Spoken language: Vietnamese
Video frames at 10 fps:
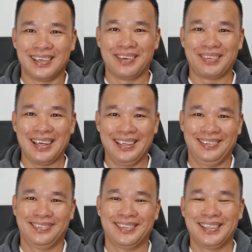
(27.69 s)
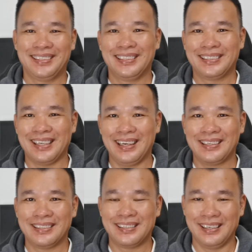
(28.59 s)
và hôm nay tôi sẽ chia
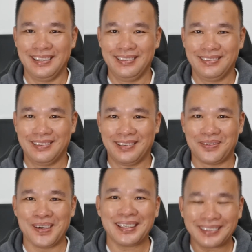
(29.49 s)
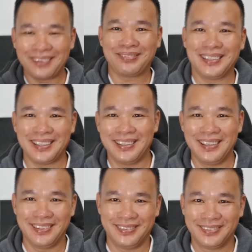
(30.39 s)
sẻ các anh chị quan tâm tới
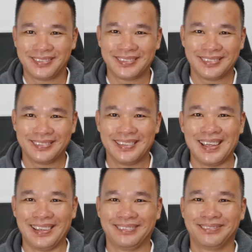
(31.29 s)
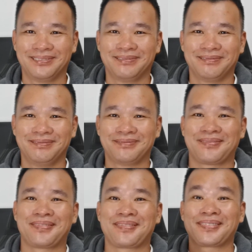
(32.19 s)
tình yêu cái gì
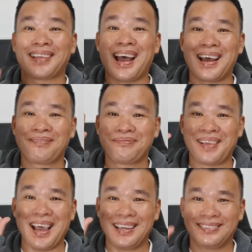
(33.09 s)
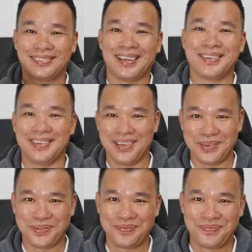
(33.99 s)
tam giác tình
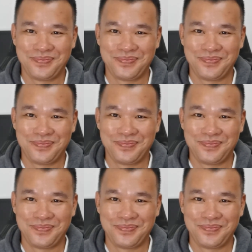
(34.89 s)
yêu